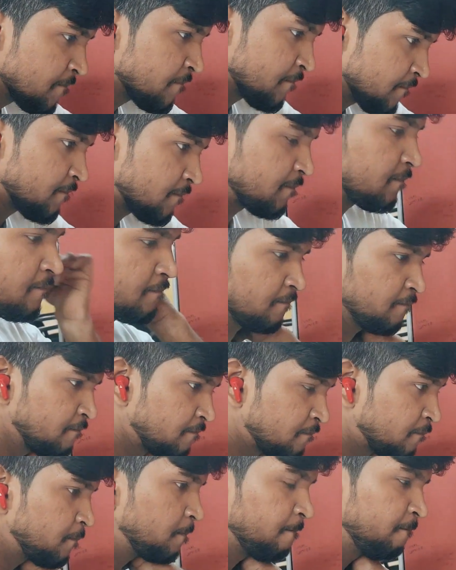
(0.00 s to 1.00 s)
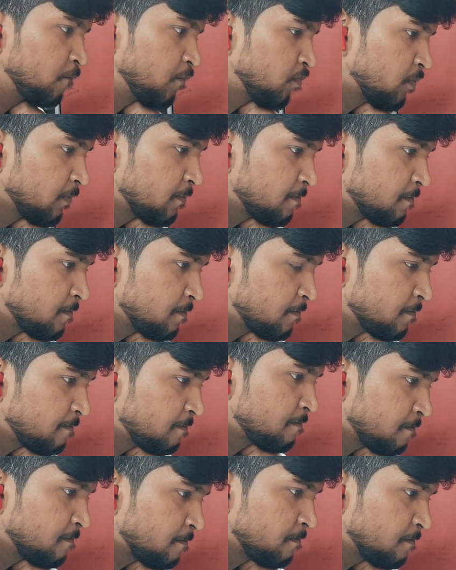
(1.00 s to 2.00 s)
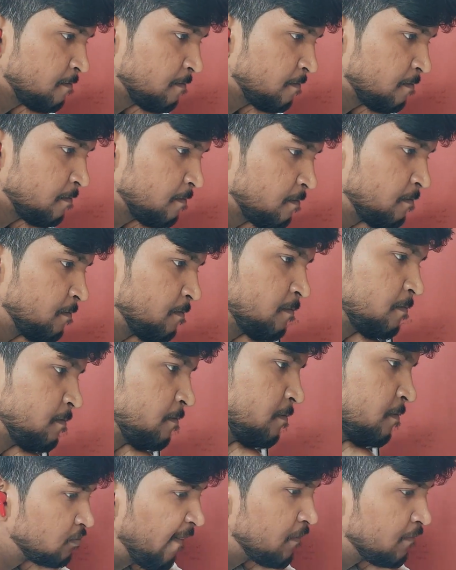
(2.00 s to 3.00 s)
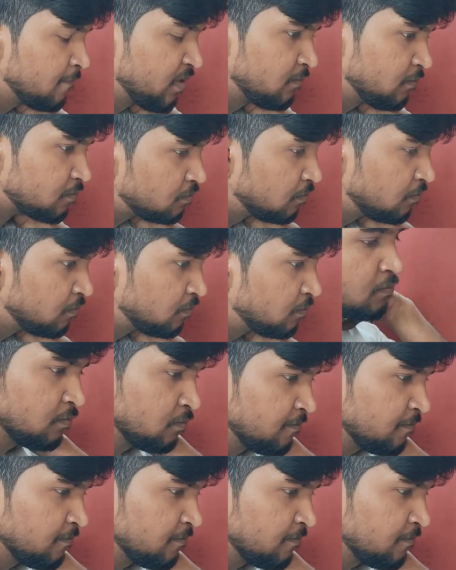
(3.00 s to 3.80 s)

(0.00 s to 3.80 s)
पे मिलेंगे आपको इंडियाज बेस्ट फैकल्टीज एंड वॉस्ट क्वेश्चन बैंक तो